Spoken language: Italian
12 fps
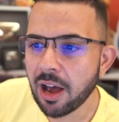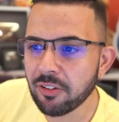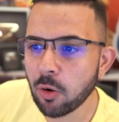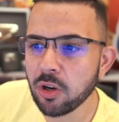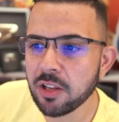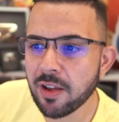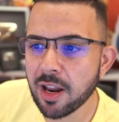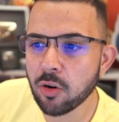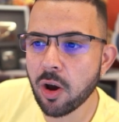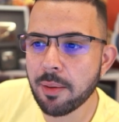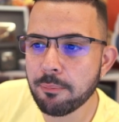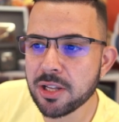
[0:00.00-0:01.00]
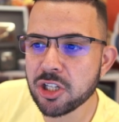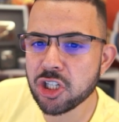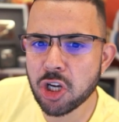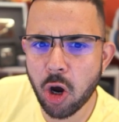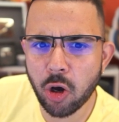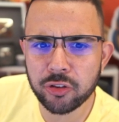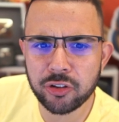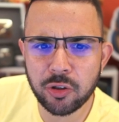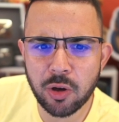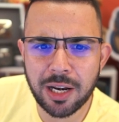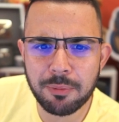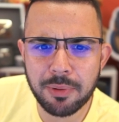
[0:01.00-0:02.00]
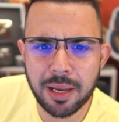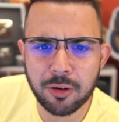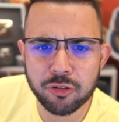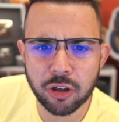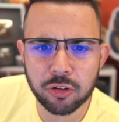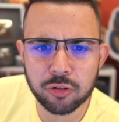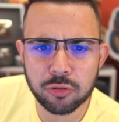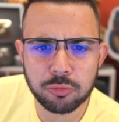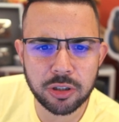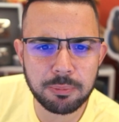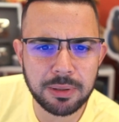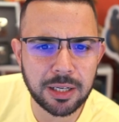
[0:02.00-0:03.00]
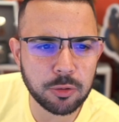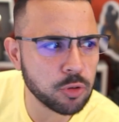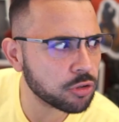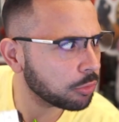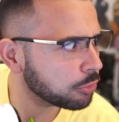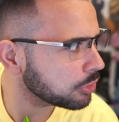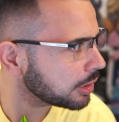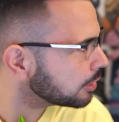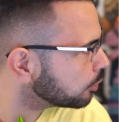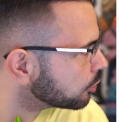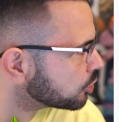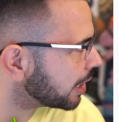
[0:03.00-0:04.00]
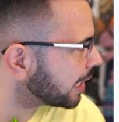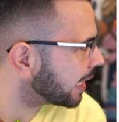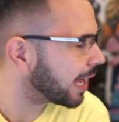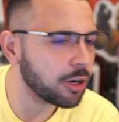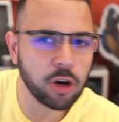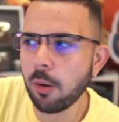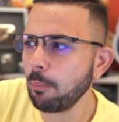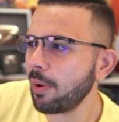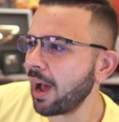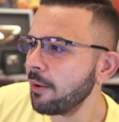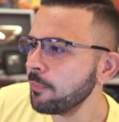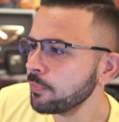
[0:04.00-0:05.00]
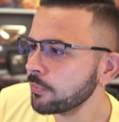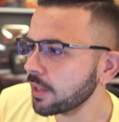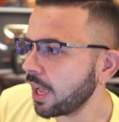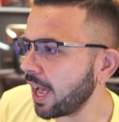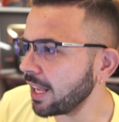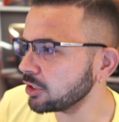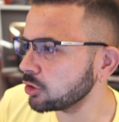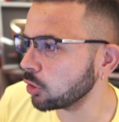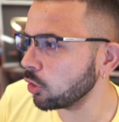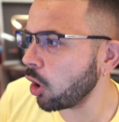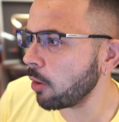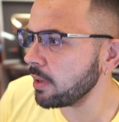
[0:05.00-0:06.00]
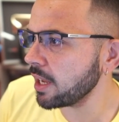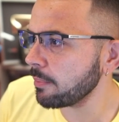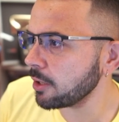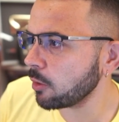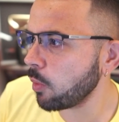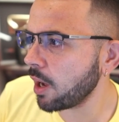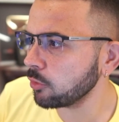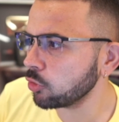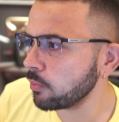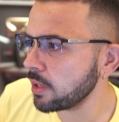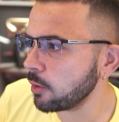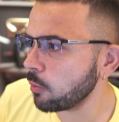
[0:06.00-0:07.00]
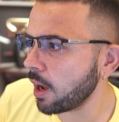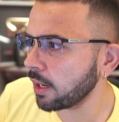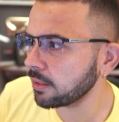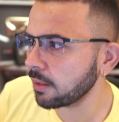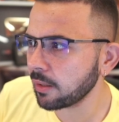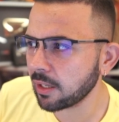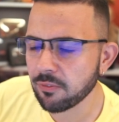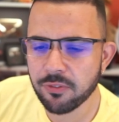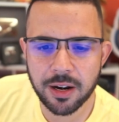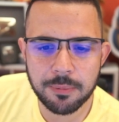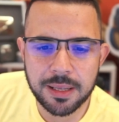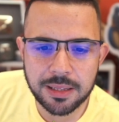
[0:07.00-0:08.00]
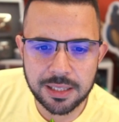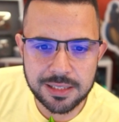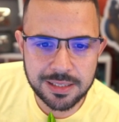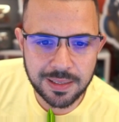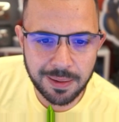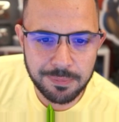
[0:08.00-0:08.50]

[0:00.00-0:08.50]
avrà un livello MGO di almeno 100, di 1280. Cioè, raga, roba astronomica per quanto mi riguarda perché veramente non si